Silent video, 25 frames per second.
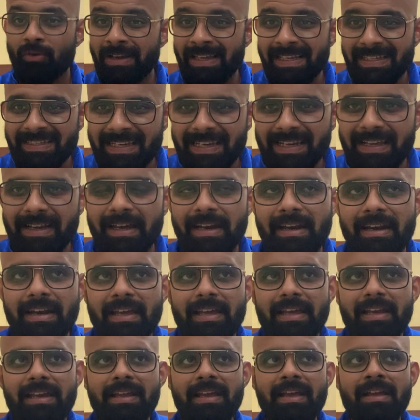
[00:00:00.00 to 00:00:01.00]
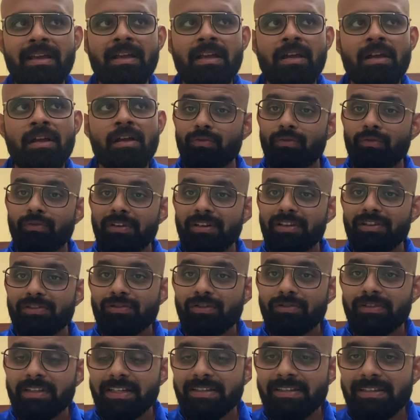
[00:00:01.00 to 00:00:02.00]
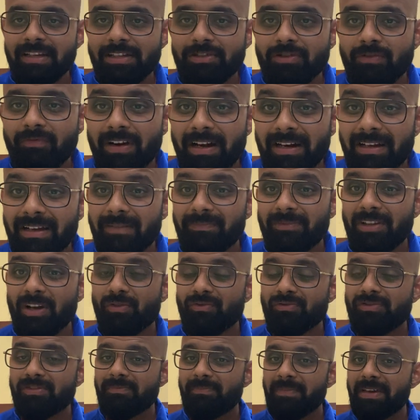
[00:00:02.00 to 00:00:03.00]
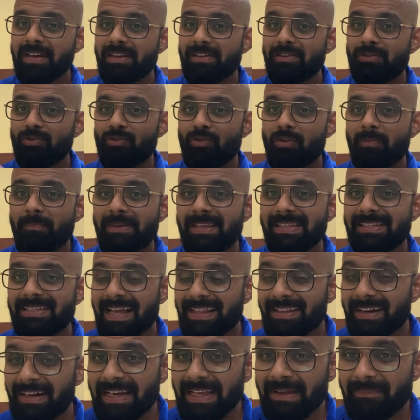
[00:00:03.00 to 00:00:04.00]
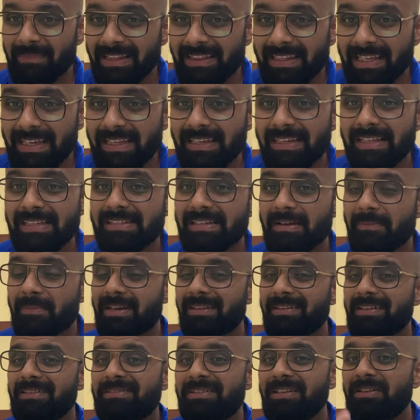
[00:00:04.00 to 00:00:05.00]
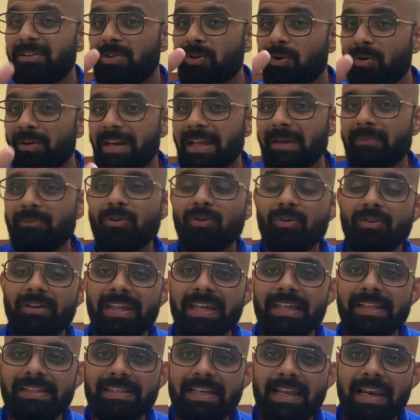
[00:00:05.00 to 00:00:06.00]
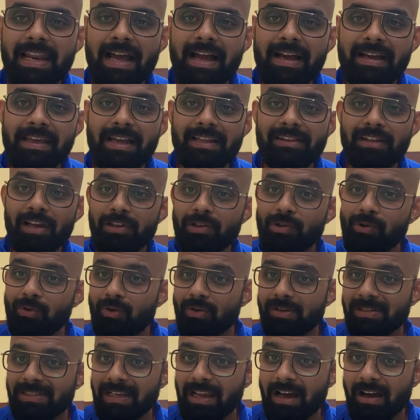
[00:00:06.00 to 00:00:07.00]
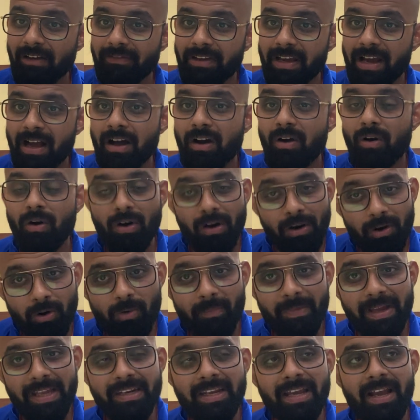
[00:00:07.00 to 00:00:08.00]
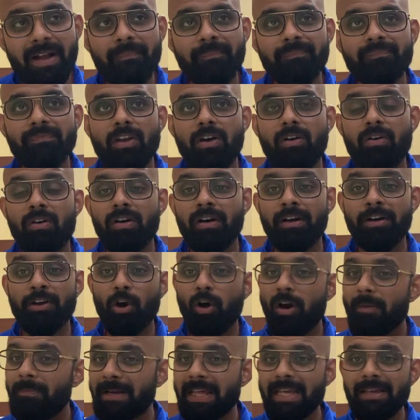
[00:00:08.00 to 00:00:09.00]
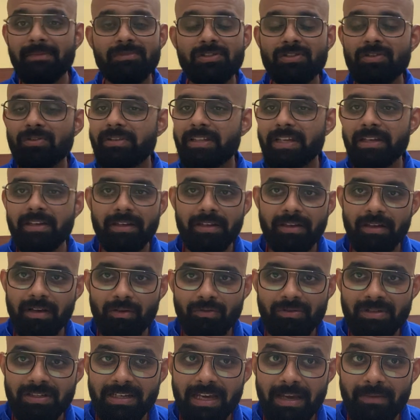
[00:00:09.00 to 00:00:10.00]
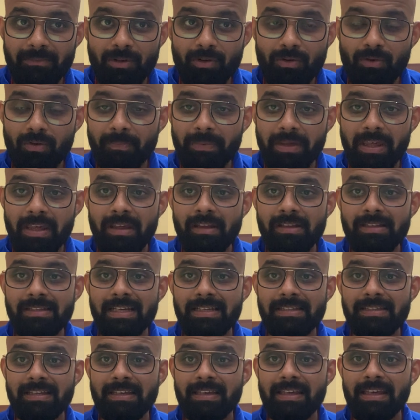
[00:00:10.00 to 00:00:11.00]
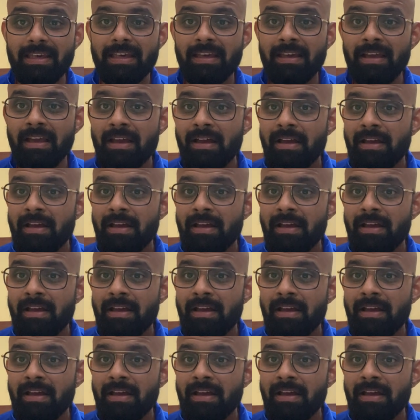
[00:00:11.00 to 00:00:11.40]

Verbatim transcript: को इजीली करने के लिए 1930 का जो वर्ल्ड कप था उसमें यूरोप की ज्यादा टीमें थी नहीं जबरदस्ती दो टीमों को खींच के लाया गया था यूगोस्लाविया और रोमेनिया और टॉप टीम्स जो थी उस टाइम यूरोप की जैसे कि